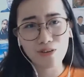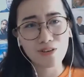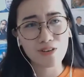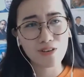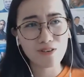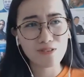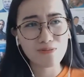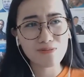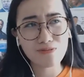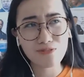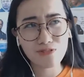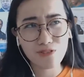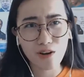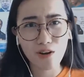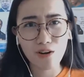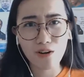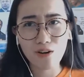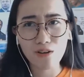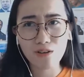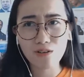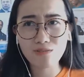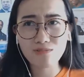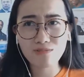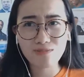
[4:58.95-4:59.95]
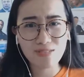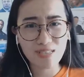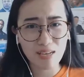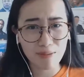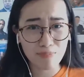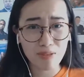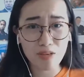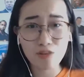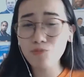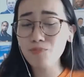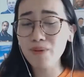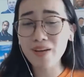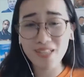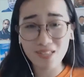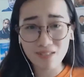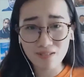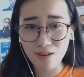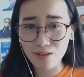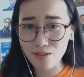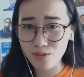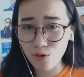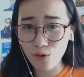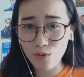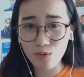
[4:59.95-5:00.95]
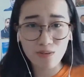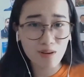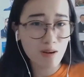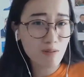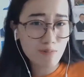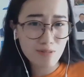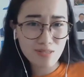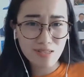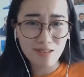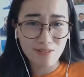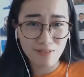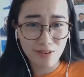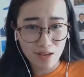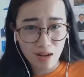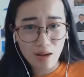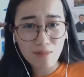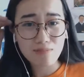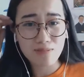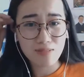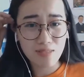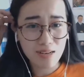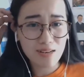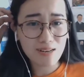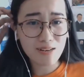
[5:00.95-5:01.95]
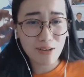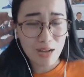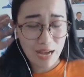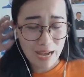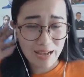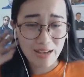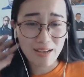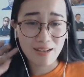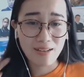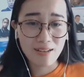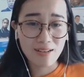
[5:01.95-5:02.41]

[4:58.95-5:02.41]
Nó, nó cảm thấy cũng bình thường thôi, cũng không có gì gọi là hấp dẫn cả.